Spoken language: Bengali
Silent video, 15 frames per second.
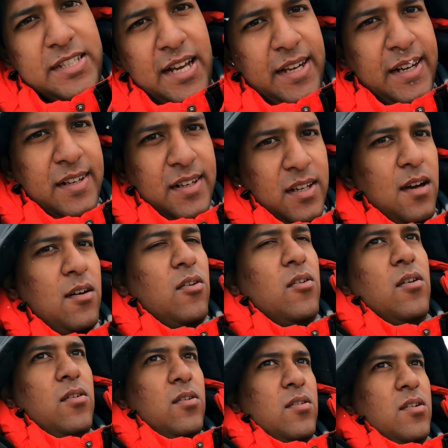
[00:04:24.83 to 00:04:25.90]
জ্যাকেট নেওয়া
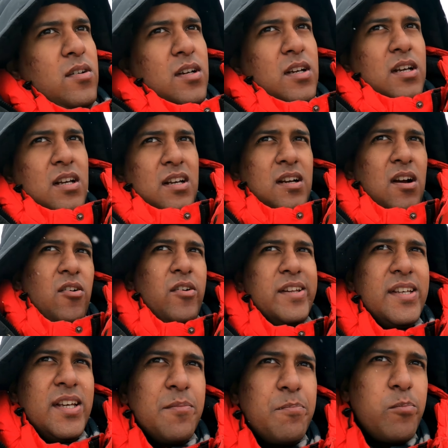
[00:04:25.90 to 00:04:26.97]
হলো কারণ
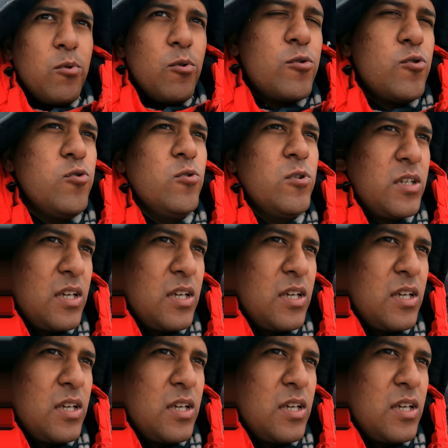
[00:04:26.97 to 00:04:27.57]
এদিকে প্রচুর